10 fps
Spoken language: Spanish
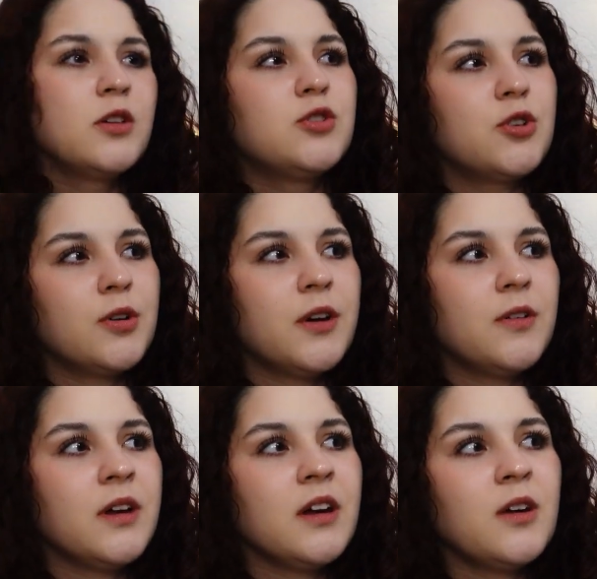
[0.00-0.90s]
Yo
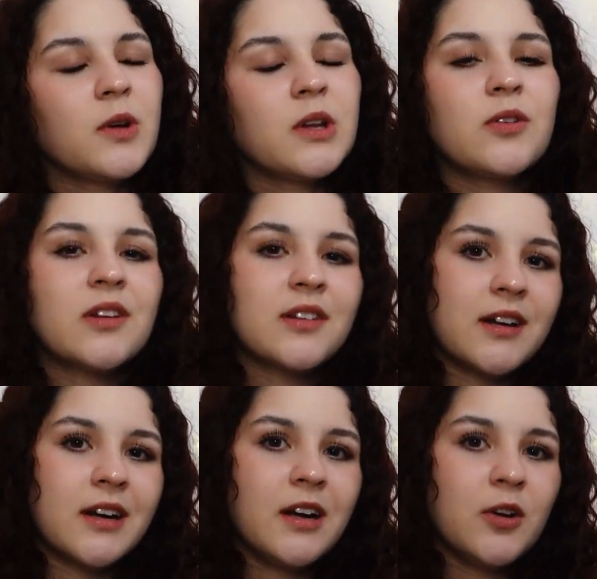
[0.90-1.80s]
creo que cuando se
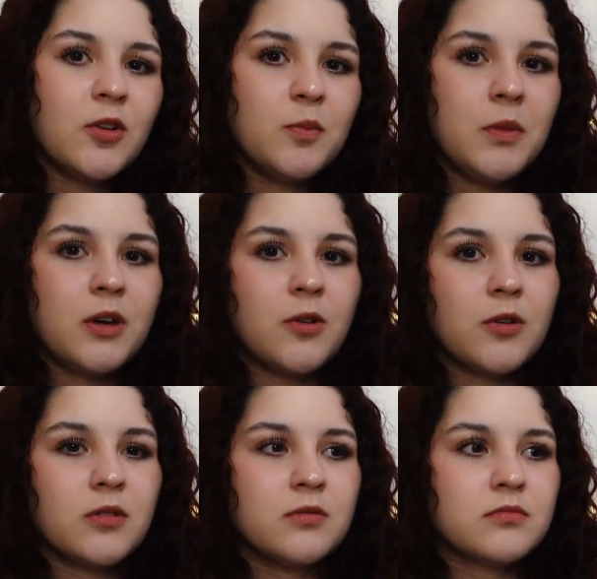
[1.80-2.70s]
acercan
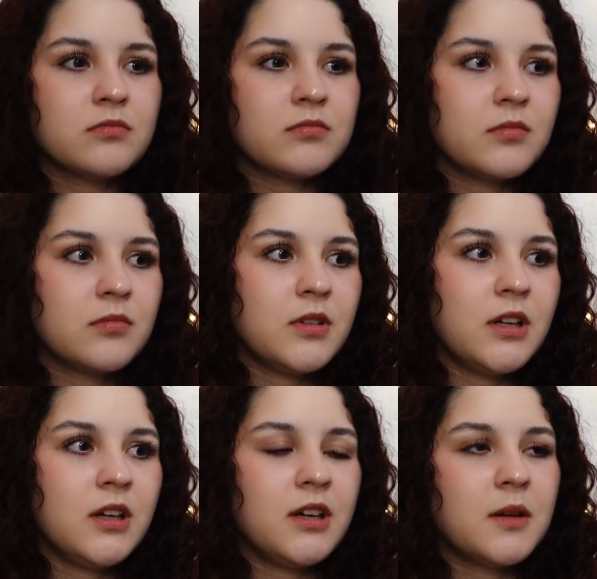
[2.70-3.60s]
conmigo
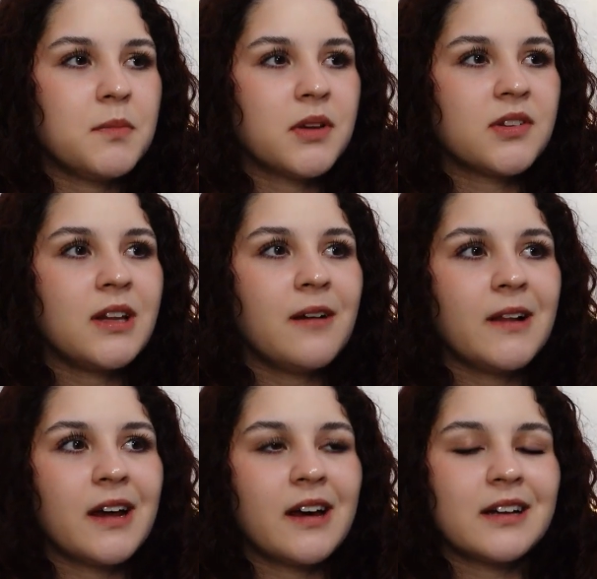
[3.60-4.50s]
y empiezan a
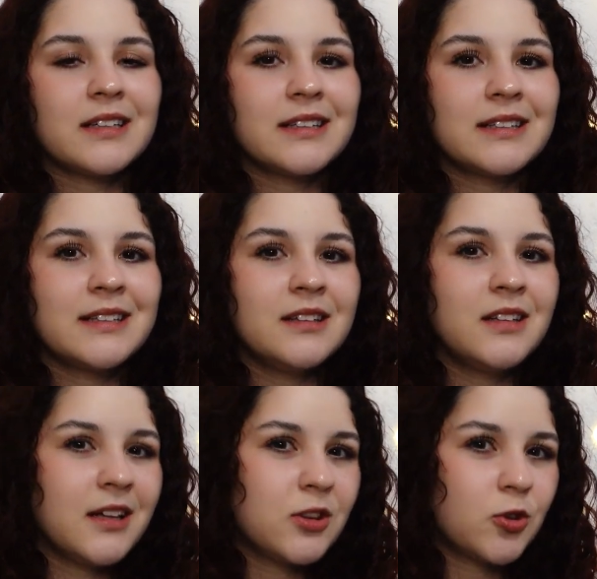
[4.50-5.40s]
hablar
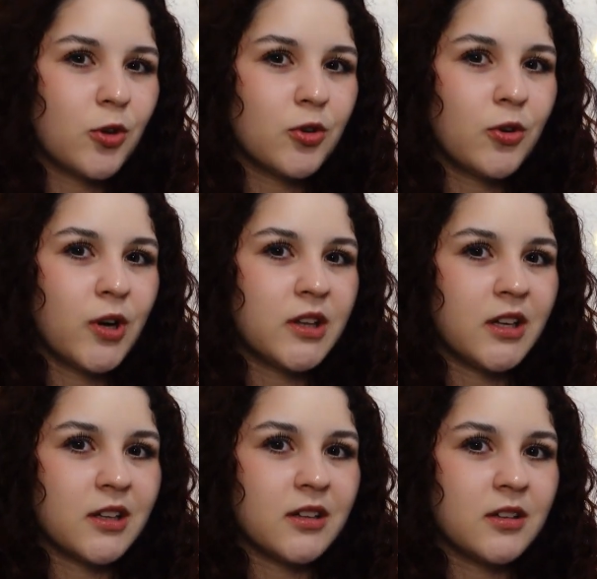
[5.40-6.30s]
de todo lo que
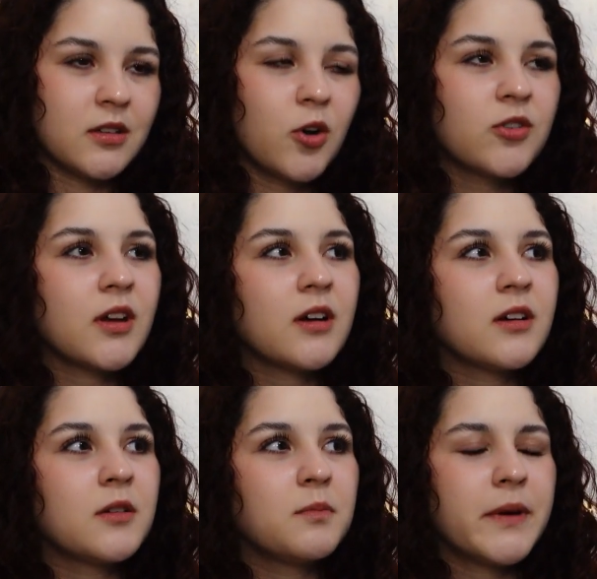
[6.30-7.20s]
tienen. O
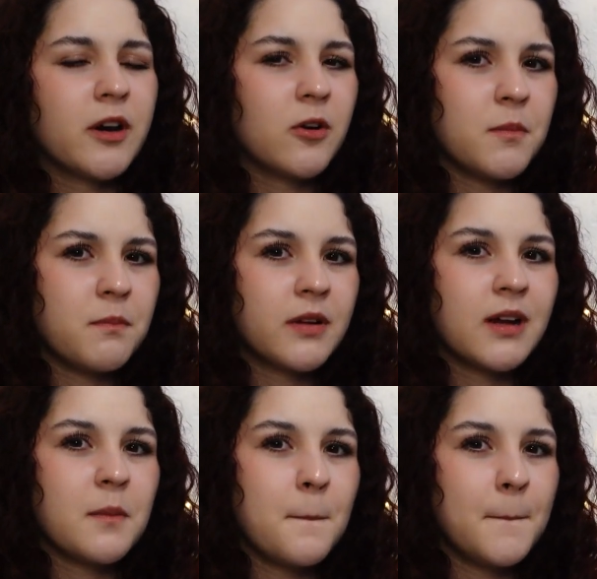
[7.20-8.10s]
sea, pero en
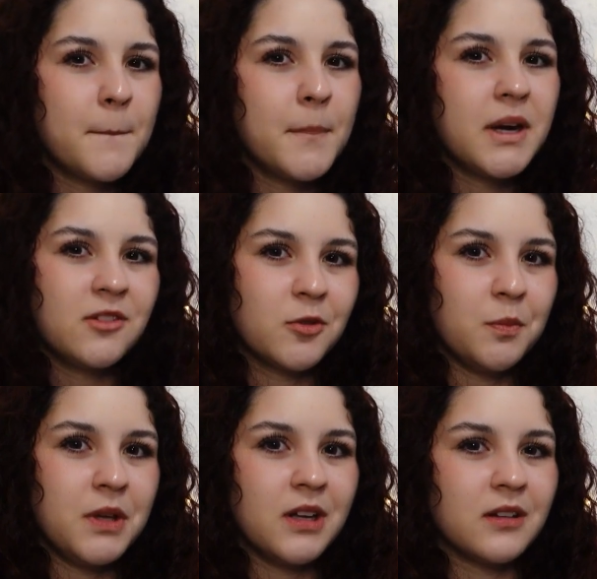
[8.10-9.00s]
plan
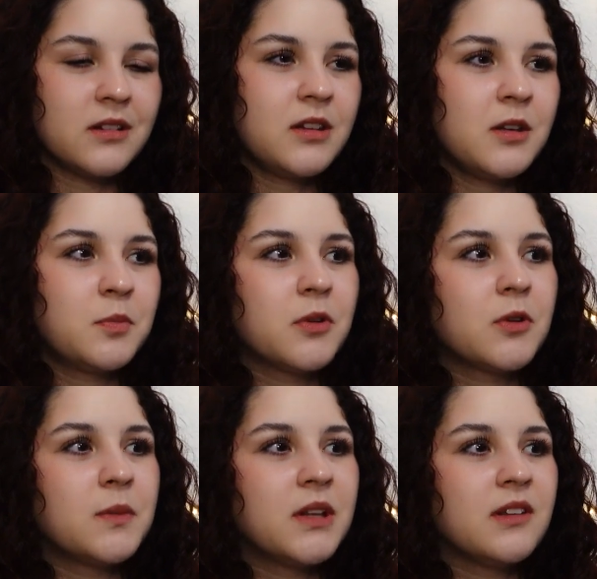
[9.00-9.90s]
presumir.
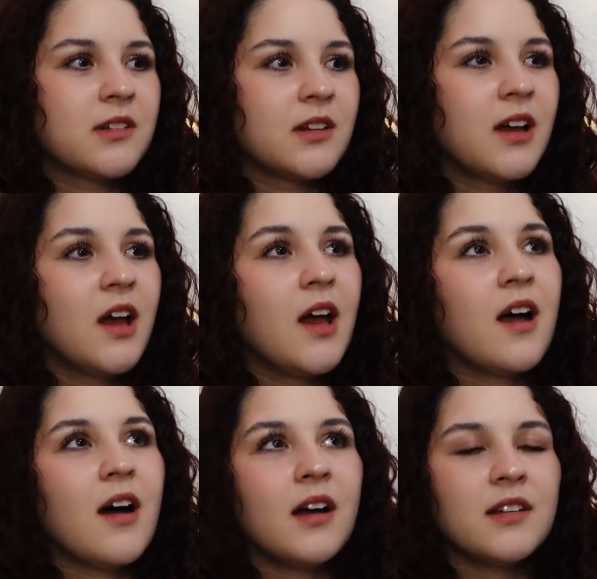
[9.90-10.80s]
Tipo, me dicen,
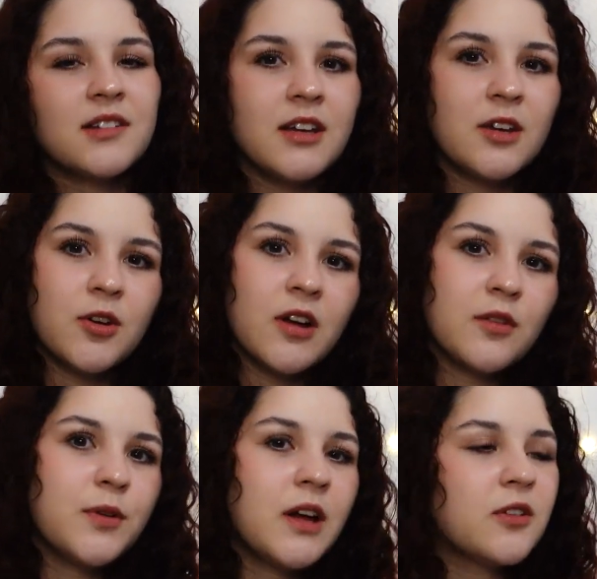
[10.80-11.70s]
ah, sí, yo ya
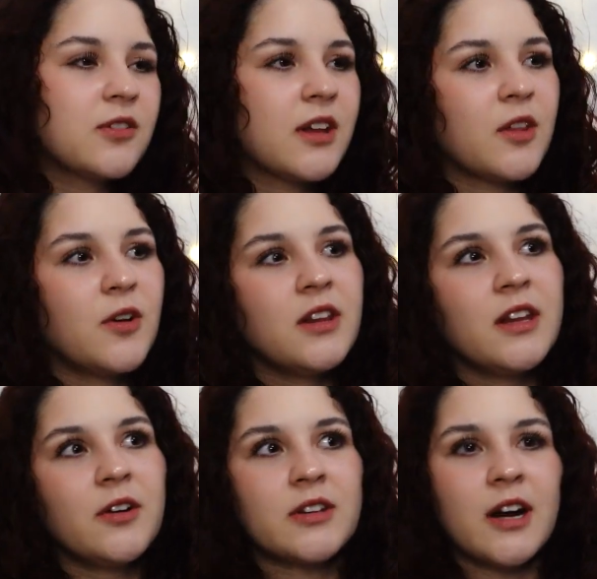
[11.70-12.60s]
fui a no sé
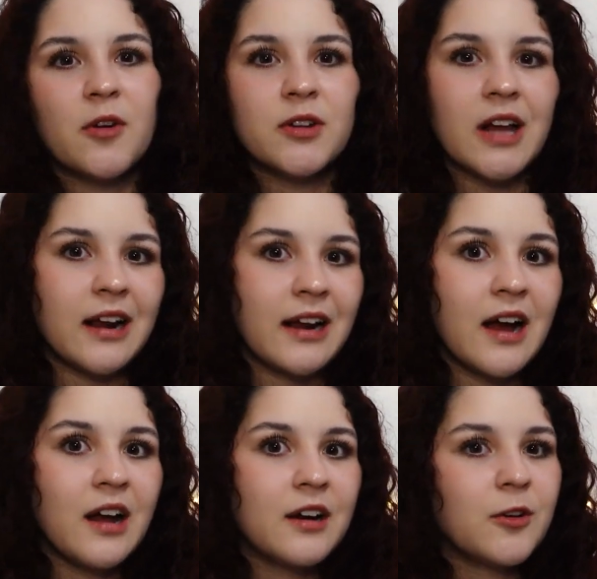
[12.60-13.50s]
dónde, o traigo tal
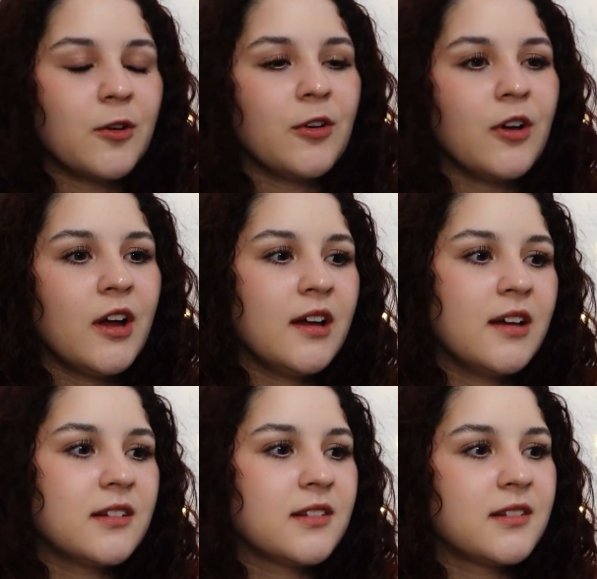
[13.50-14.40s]
carro,
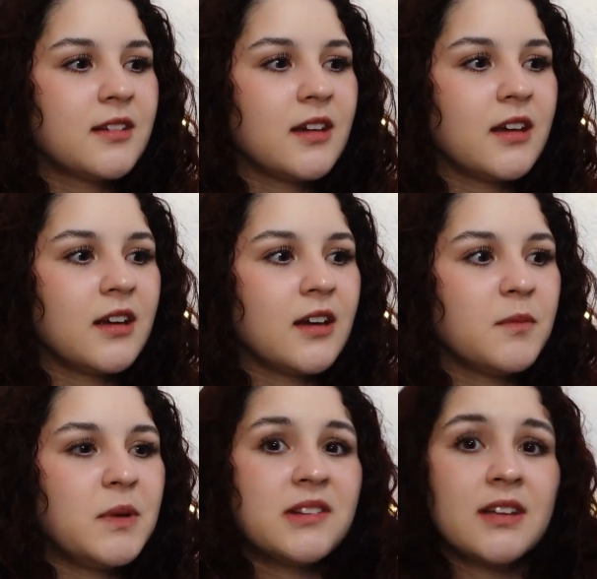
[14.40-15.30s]
este,
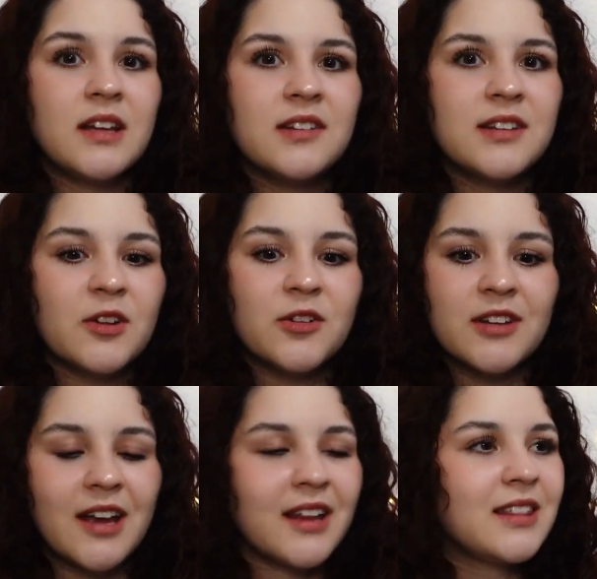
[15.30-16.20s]
mis tenis de no
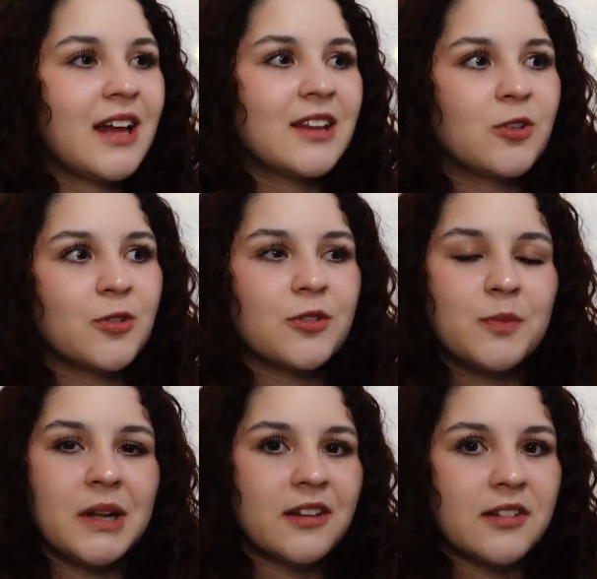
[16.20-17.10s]
sé qué tantos
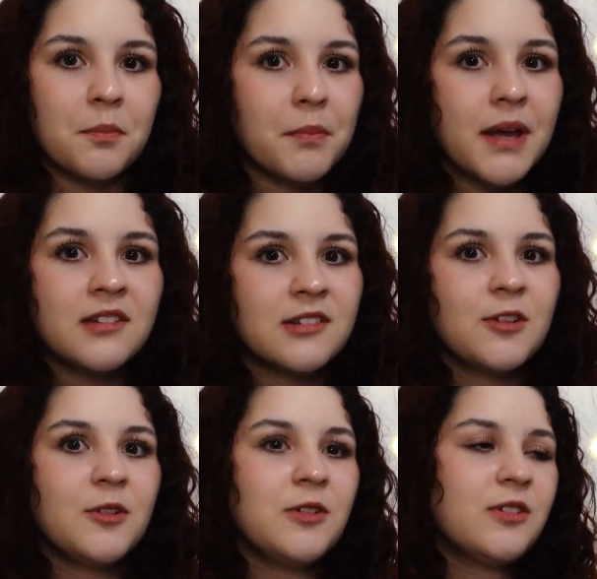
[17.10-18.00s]
miles de
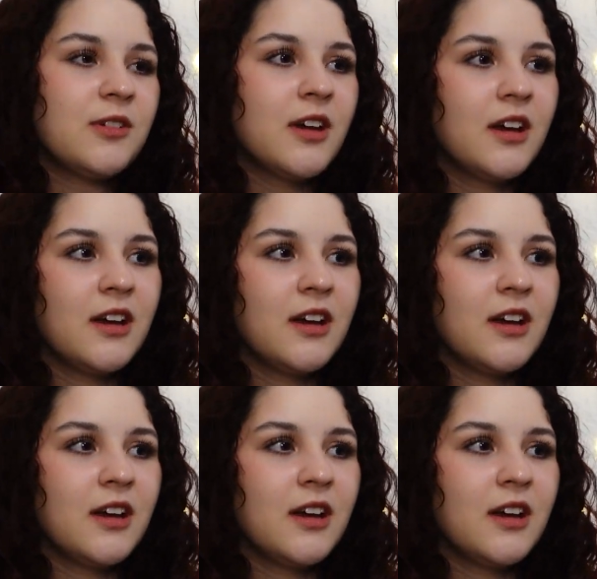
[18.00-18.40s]
pesos.